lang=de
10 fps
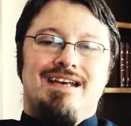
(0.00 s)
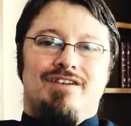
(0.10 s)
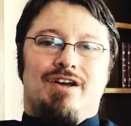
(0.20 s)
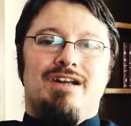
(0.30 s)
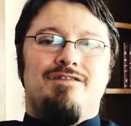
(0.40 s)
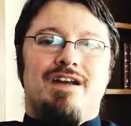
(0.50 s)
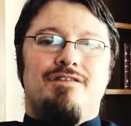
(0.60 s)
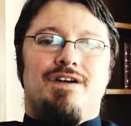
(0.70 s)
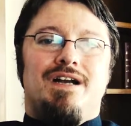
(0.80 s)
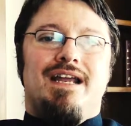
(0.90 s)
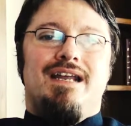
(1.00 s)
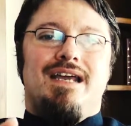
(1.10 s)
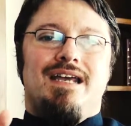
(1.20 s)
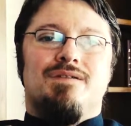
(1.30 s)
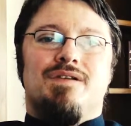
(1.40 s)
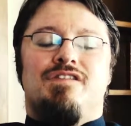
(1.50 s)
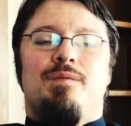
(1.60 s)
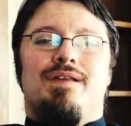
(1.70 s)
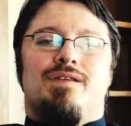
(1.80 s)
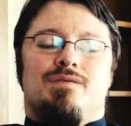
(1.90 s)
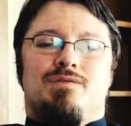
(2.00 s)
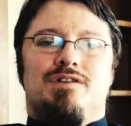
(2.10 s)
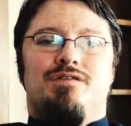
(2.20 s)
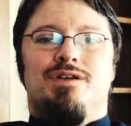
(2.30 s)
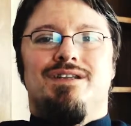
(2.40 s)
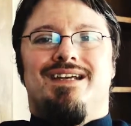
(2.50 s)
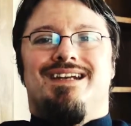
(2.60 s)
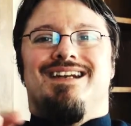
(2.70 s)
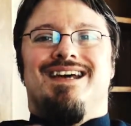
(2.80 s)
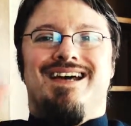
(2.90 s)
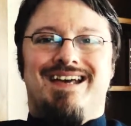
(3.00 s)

Wir können auf jeden Fall eine Erdungsverbesserung durchführen, denn